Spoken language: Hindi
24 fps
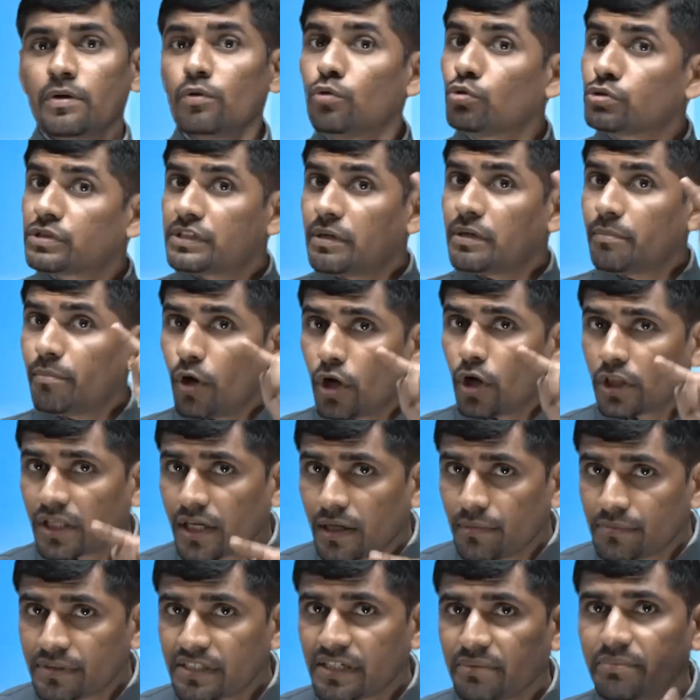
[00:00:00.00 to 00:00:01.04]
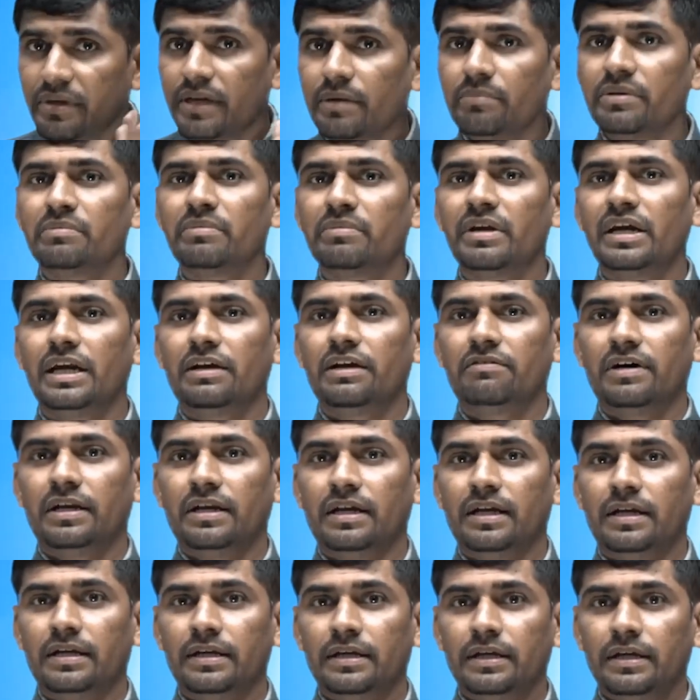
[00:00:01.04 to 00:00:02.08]
उससे बहुत कम समय अभी मिलने वाला
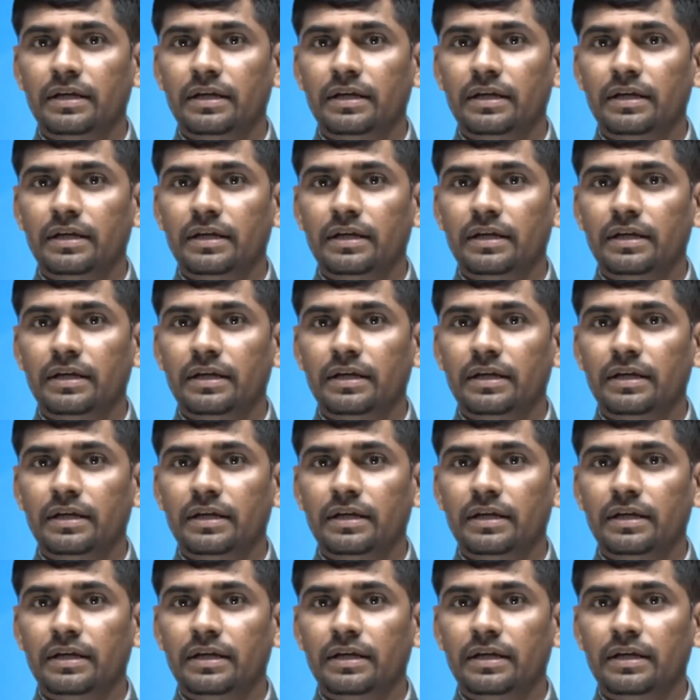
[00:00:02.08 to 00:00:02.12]
है